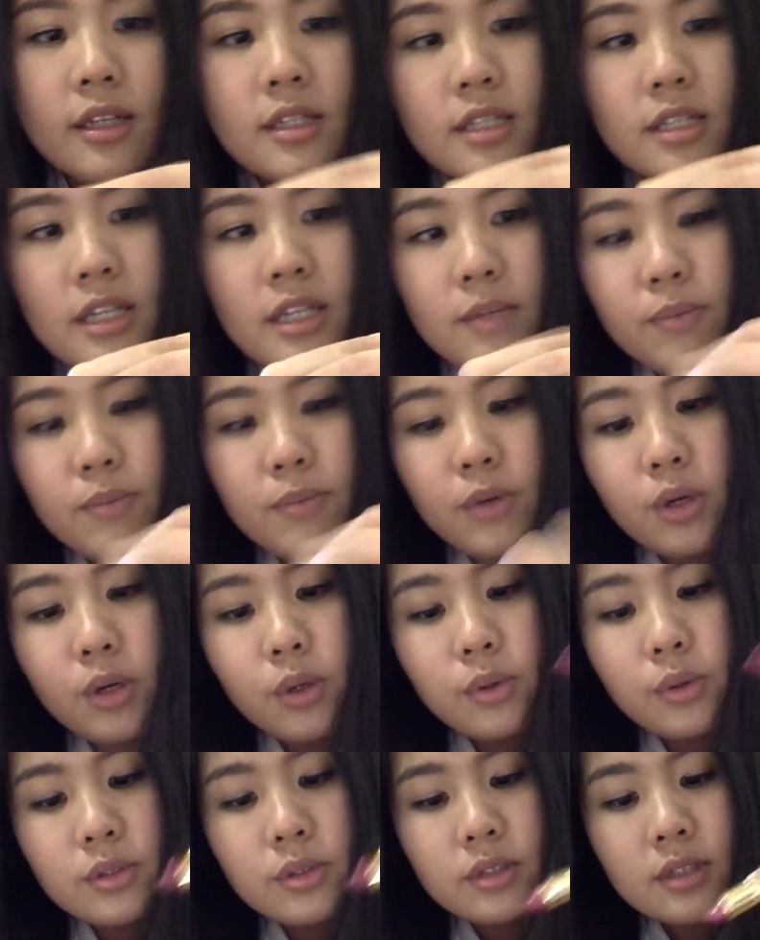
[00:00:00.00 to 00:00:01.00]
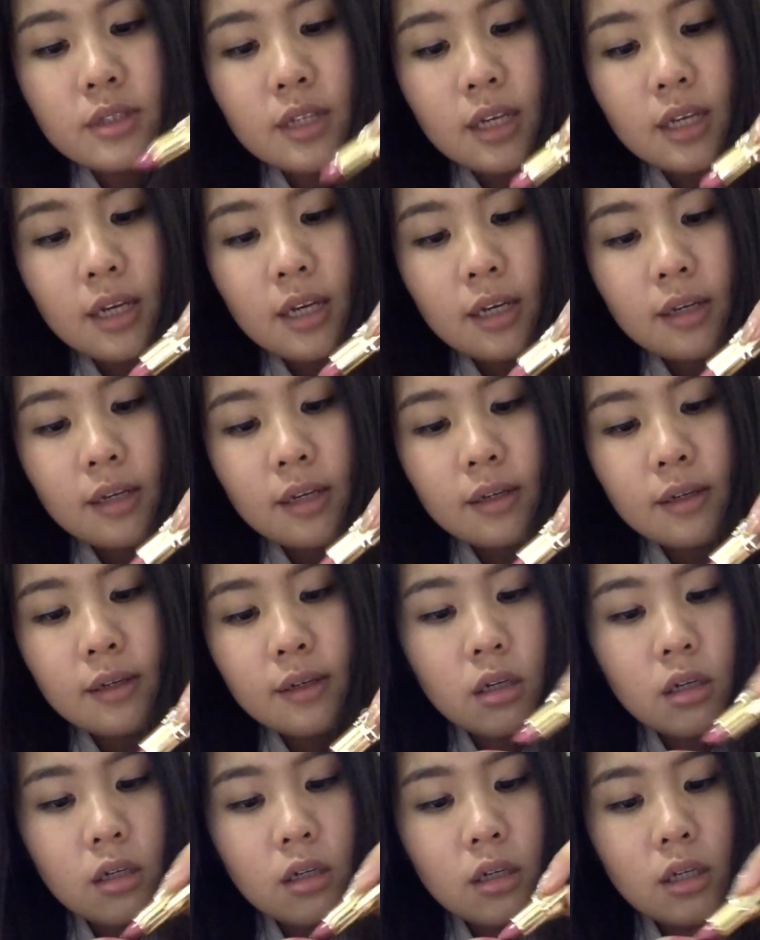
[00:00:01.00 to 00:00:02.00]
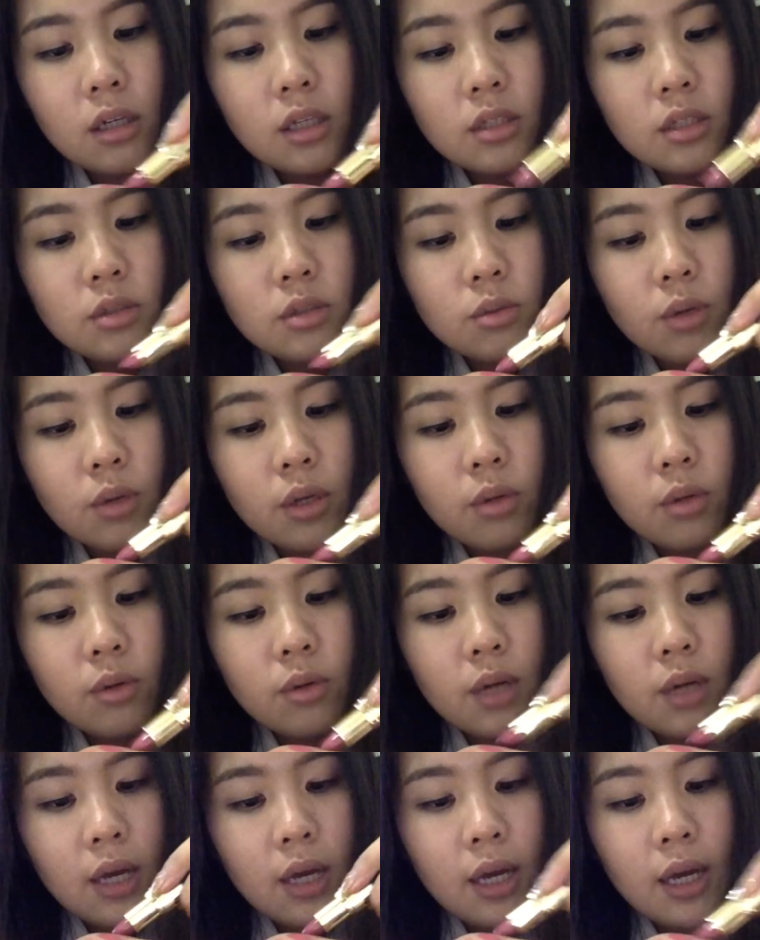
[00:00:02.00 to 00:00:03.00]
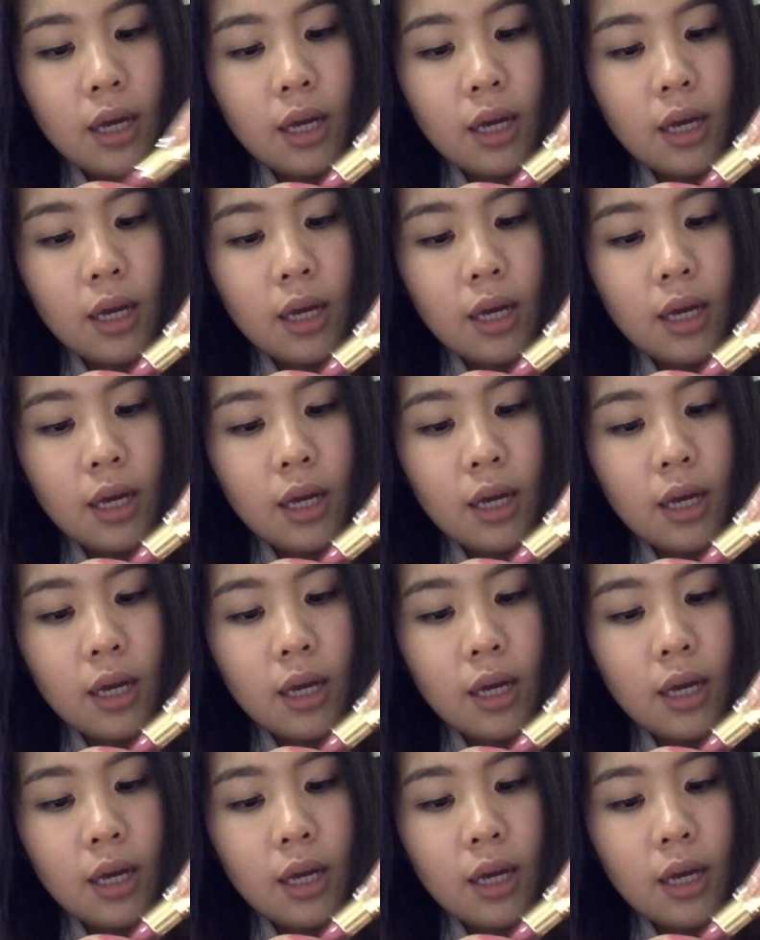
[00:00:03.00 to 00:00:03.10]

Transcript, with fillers: Deep Rose นะคะเฮ้ยสวยอยู่นะ